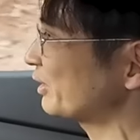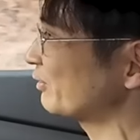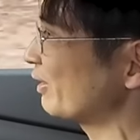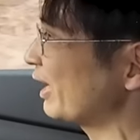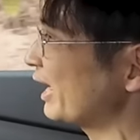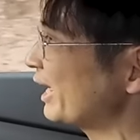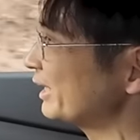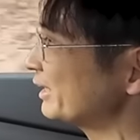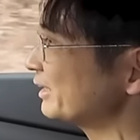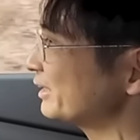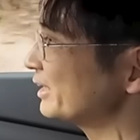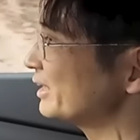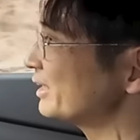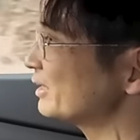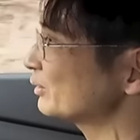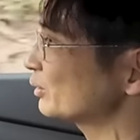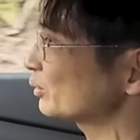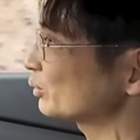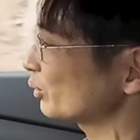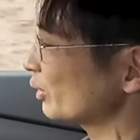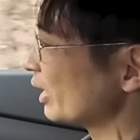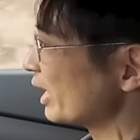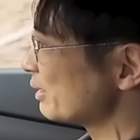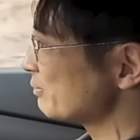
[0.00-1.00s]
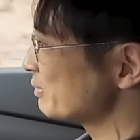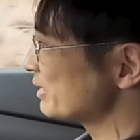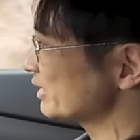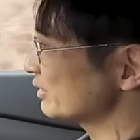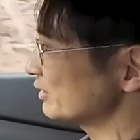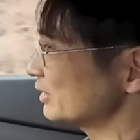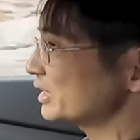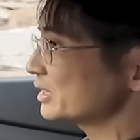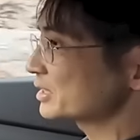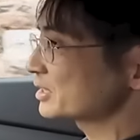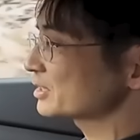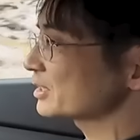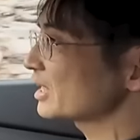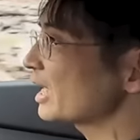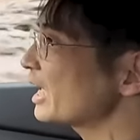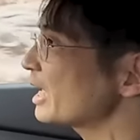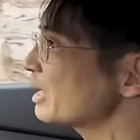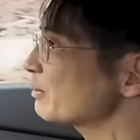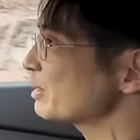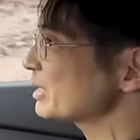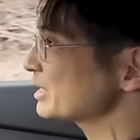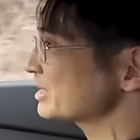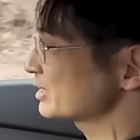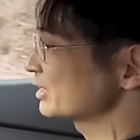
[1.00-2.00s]
たワインディングのドライビングに使
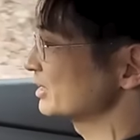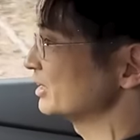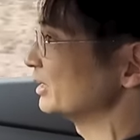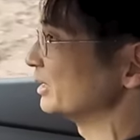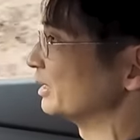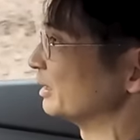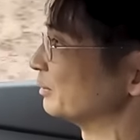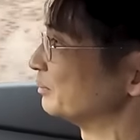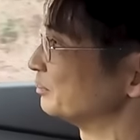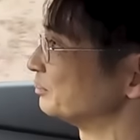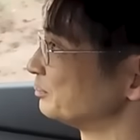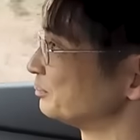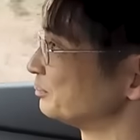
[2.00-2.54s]
えます